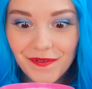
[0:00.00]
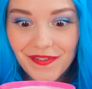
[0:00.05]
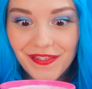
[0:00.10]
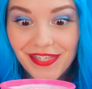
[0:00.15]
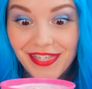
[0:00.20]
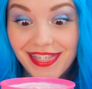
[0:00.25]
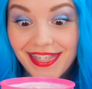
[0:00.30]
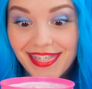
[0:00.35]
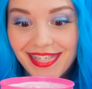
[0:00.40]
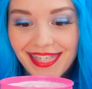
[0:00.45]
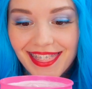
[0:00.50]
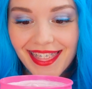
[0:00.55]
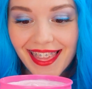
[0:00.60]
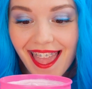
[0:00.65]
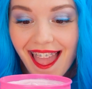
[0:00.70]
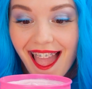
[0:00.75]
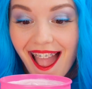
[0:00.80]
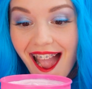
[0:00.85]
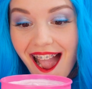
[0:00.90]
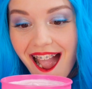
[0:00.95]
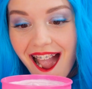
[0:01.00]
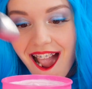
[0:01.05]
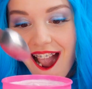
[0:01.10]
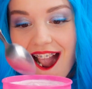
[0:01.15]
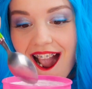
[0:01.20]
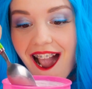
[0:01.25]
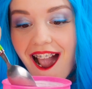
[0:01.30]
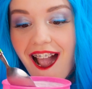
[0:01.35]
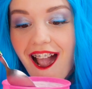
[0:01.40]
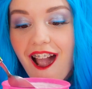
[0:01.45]
Chắc là ngon lắm đây.
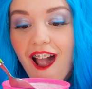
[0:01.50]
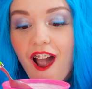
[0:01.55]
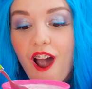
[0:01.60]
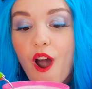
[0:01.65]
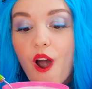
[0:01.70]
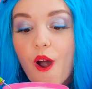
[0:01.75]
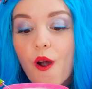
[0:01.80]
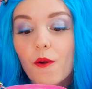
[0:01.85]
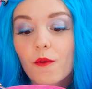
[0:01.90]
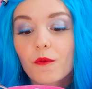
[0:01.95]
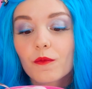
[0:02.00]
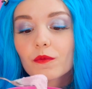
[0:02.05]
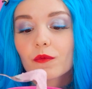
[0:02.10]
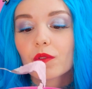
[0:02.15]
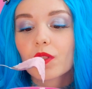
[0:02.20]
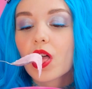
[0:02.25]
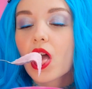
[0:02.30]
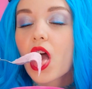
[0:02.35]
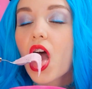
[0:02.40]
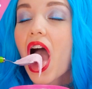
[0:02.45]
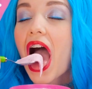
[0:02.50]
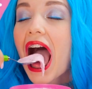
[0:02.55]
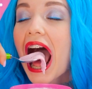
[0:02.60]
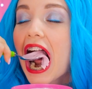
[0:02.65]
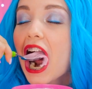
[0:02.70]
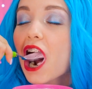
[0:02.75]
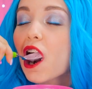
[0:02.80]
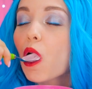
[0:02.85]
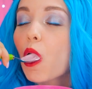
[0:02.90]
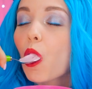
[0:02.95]
Nhìn là biết rồi.
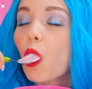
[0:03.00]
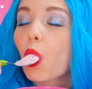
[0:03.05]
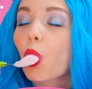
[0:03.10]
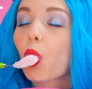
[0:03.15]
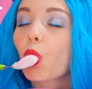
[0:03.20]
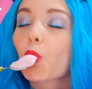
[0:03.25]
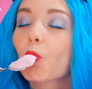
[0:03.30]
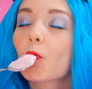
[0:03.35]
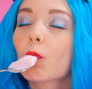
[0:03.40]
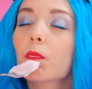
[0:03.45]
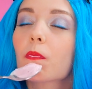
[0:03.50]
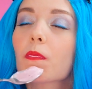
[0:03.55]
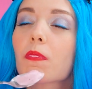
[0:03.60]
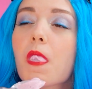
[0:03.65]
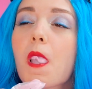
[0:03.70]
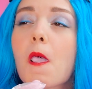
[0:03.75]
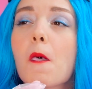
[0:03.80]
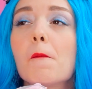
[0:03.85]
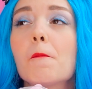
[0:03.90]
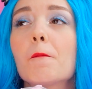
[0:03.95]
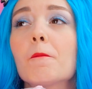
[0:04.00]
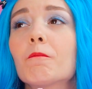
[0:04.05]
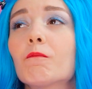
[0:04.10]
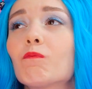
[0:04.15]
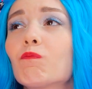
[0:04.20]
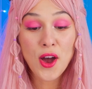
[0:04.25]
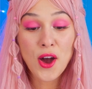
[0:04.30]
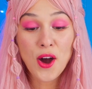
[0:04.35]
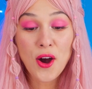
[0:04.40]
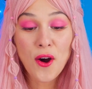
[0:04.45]
Ôi trời
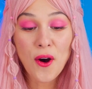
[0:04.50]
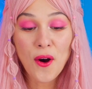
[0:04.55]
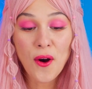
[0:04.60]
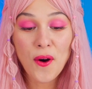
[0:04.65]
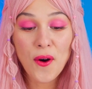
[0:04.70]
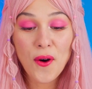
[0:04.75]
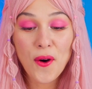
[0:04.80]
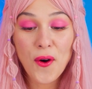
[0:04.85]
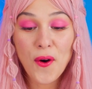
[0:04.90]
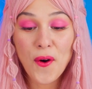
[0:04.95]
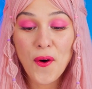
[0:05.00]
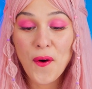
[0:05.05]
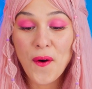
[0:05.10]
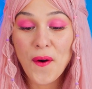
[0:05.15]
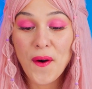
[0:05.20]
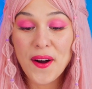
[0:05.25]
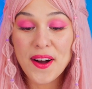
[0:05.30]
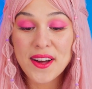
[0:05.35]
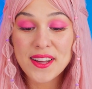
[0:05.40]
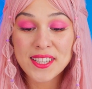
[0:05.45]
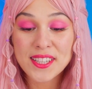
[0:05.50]
đất. Wow,